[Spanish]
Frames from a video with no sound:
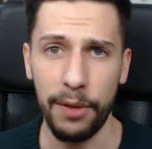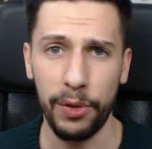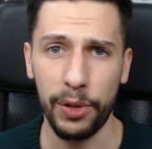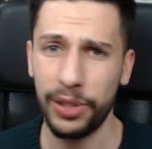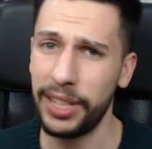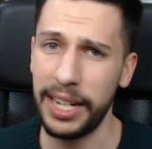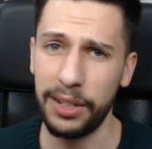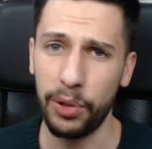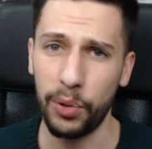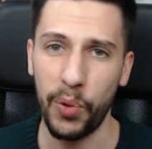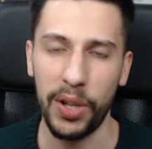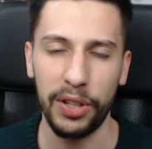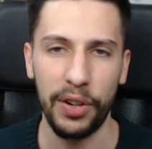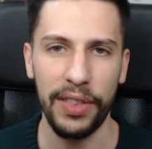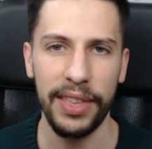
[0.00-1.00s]
ya unos 3 o
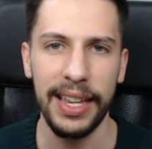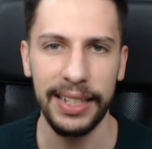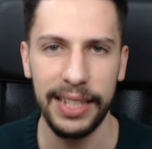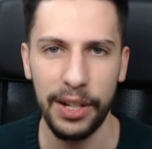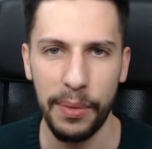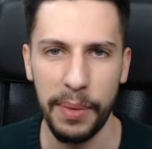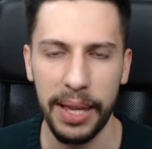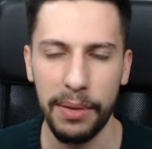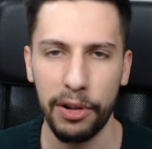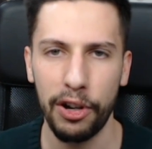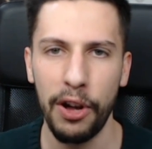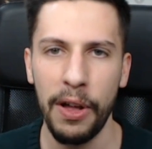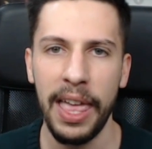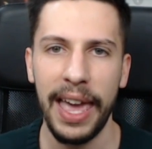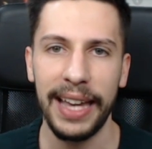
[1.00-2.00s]
4 días, si no me
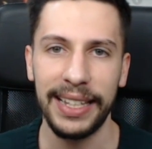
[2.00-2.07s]
equivoco,